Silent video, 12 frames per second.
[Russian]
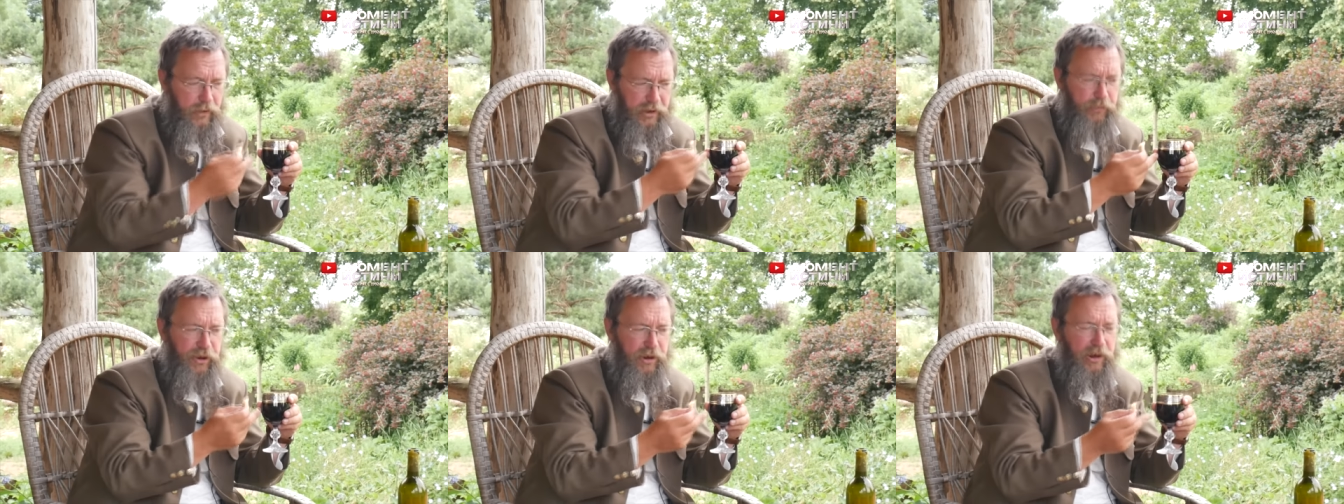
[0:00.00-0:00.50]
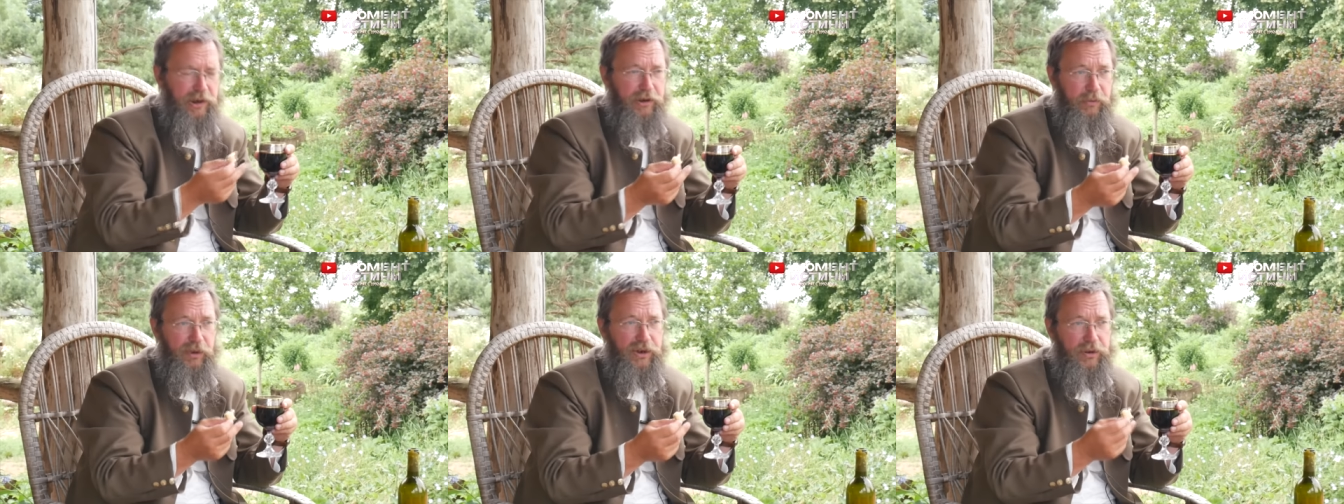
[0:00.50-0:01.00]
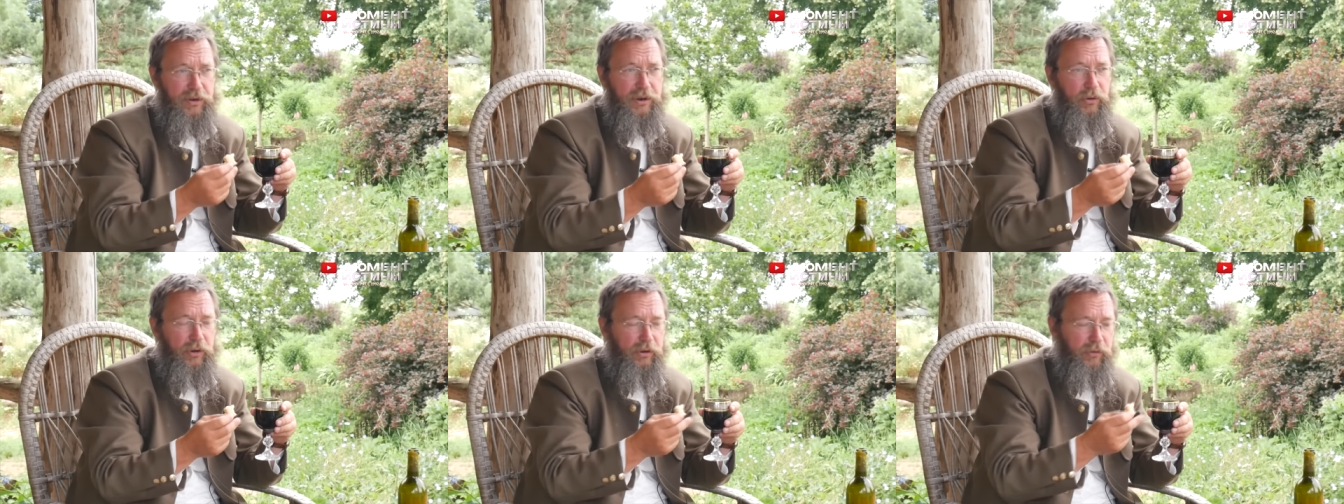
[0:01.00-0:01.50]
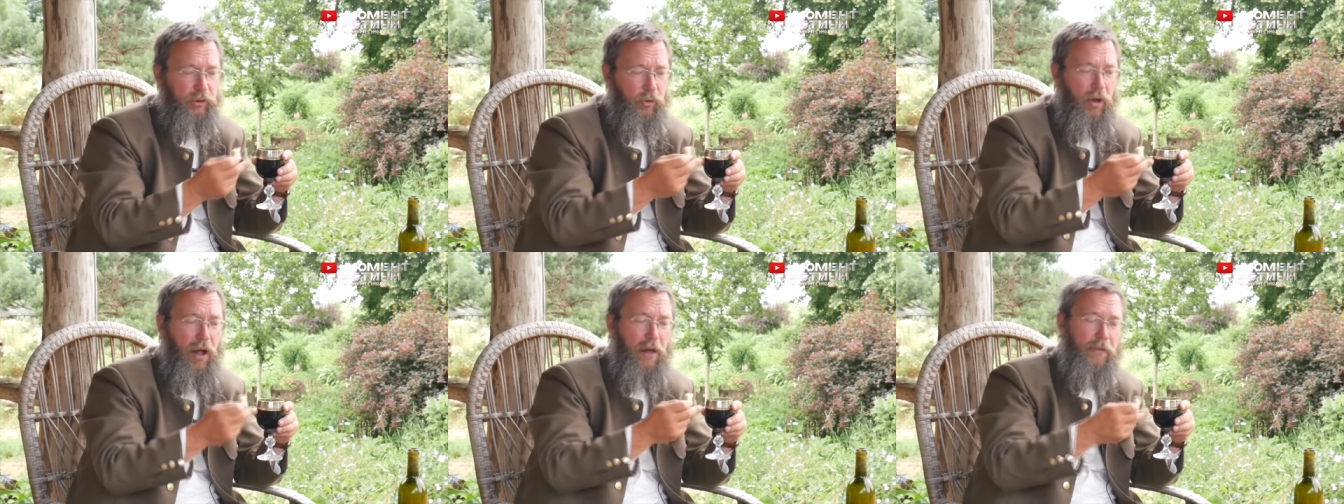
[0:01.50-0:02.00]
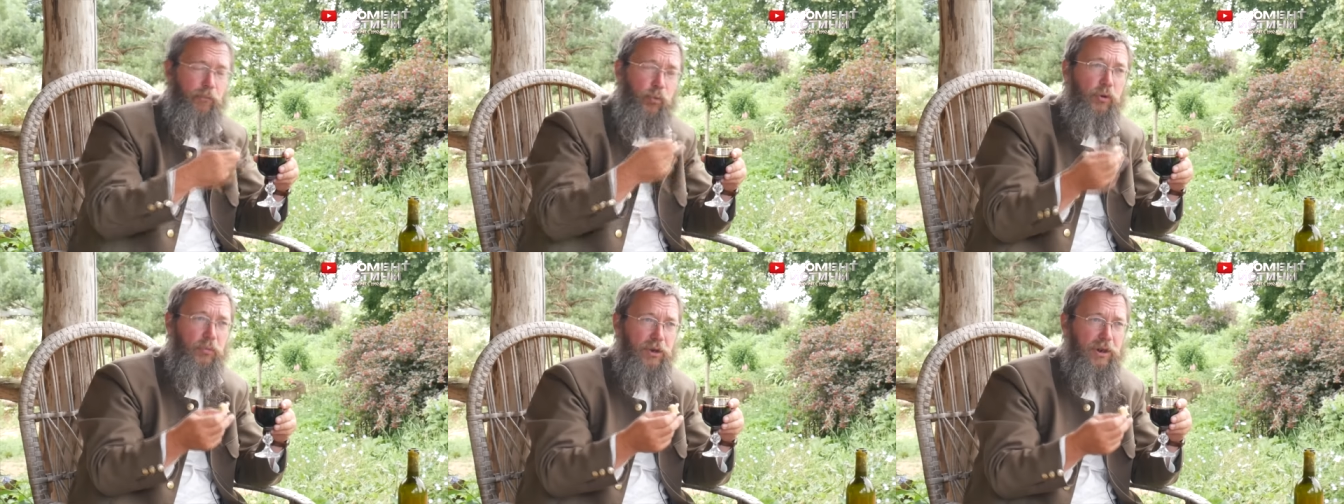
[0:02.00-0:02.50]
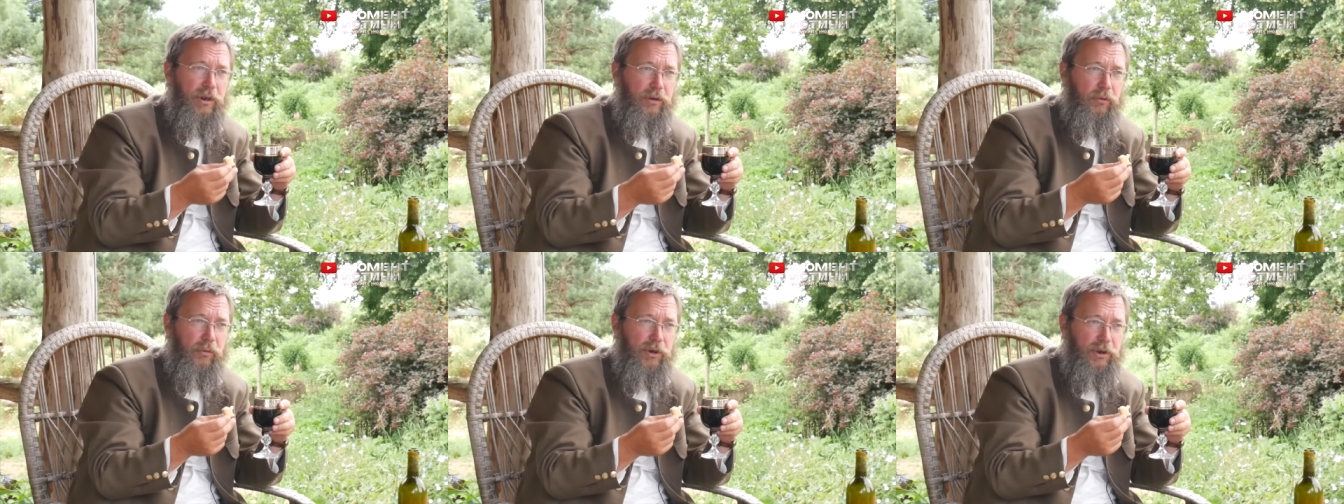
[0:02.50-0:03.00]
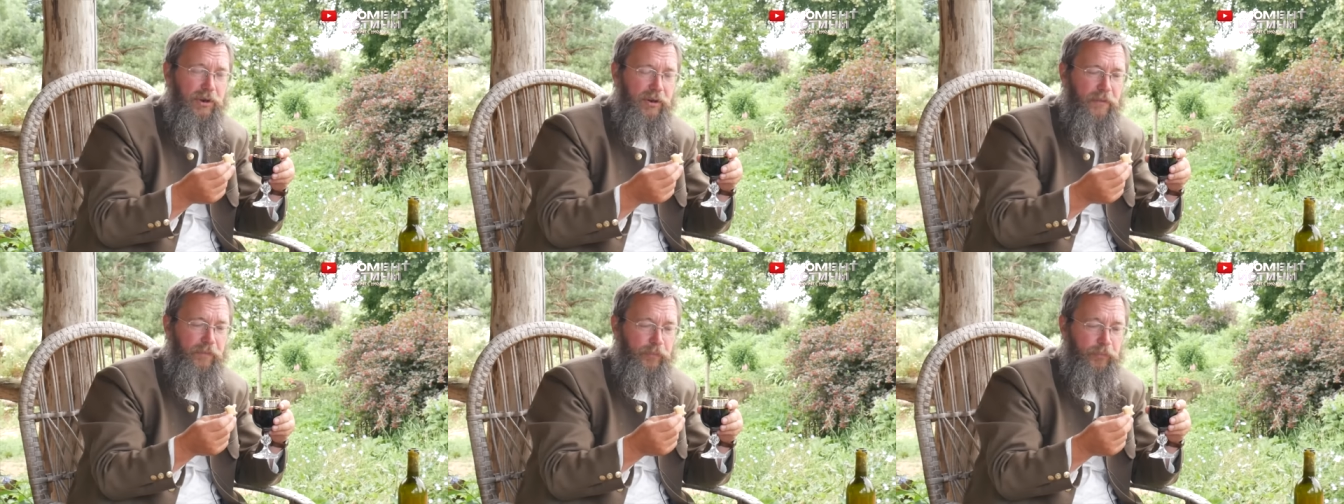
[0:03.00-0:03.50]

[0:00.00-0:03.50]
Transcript: И прекрасный мастер делает вино путем естественного брожения.